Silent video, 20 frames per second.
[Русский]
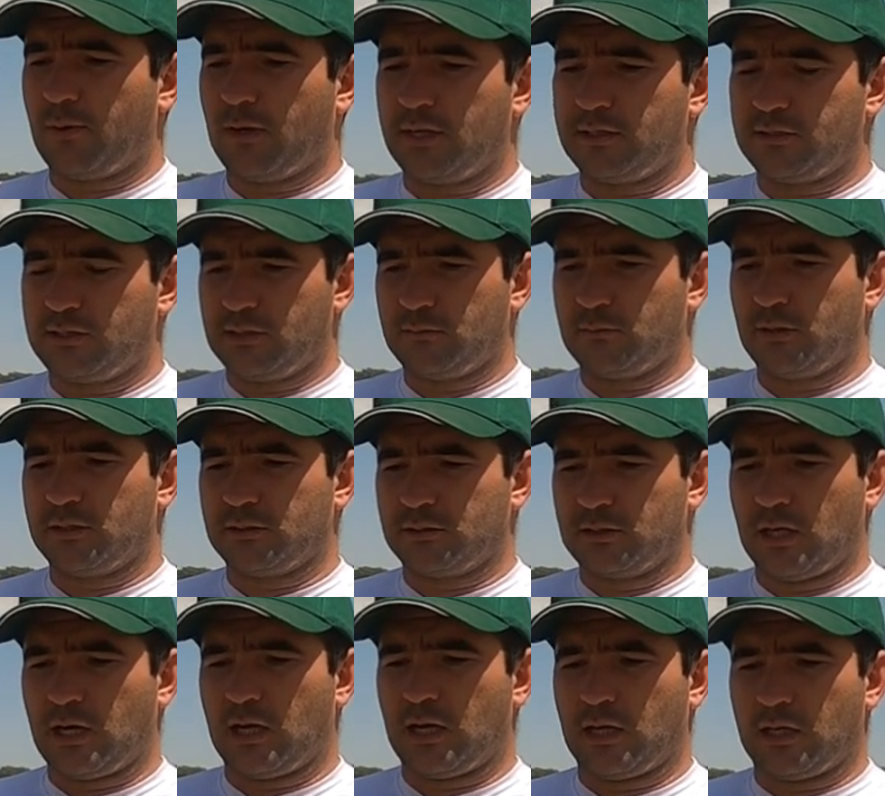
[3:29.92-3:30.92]
по озимой,
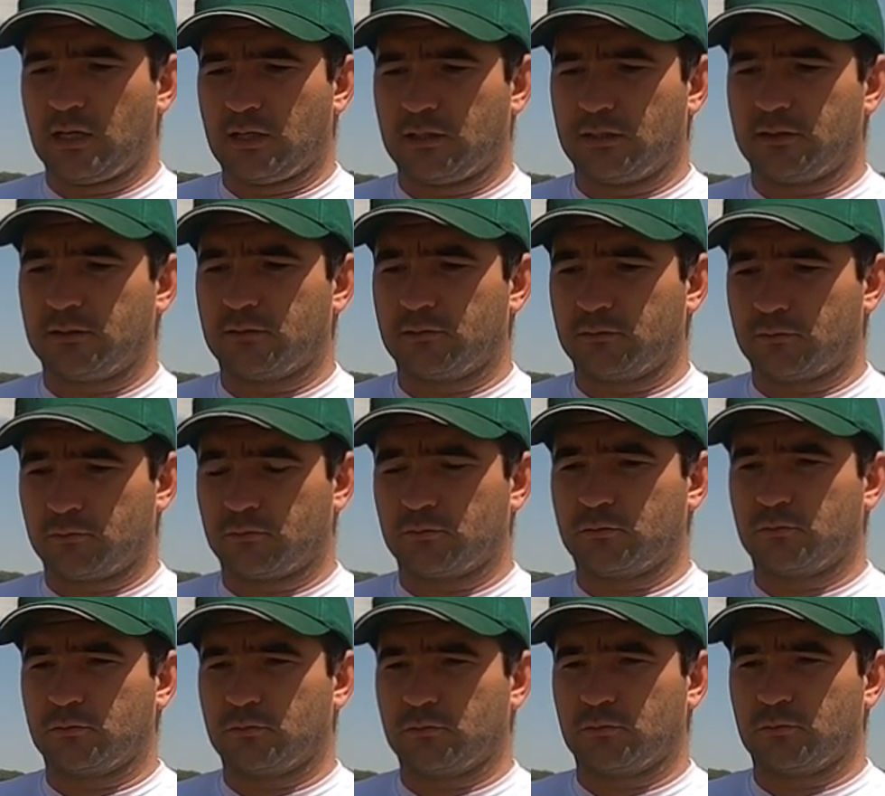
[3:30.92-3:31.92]
да,
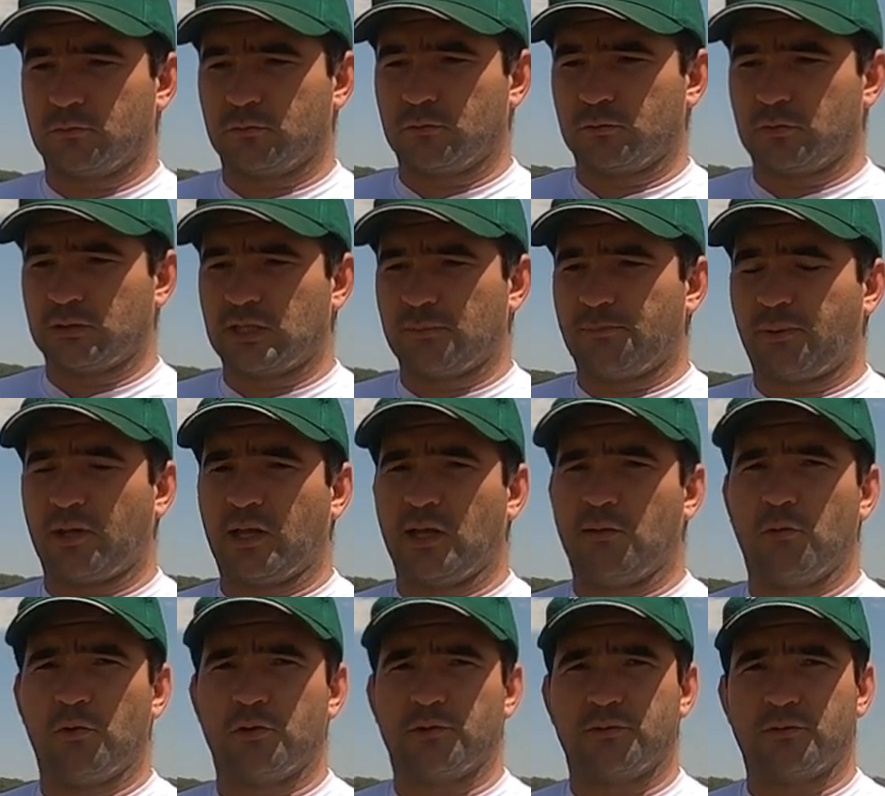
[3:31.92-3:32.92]
это
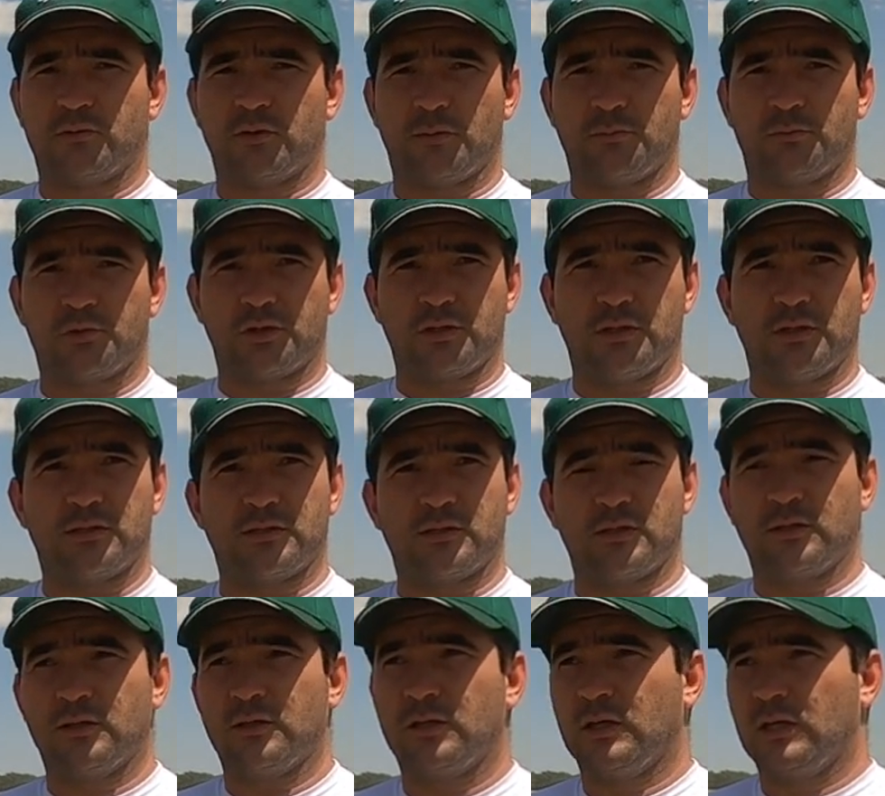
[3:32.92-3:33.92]
продовольственная
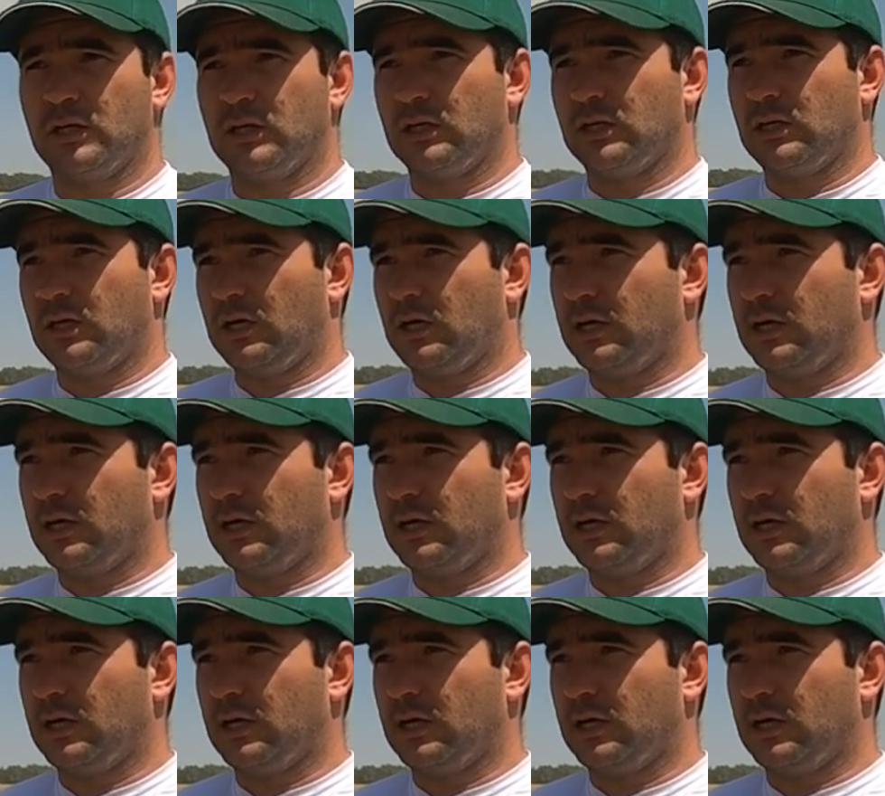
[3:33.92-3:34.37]
пшеница. Угу.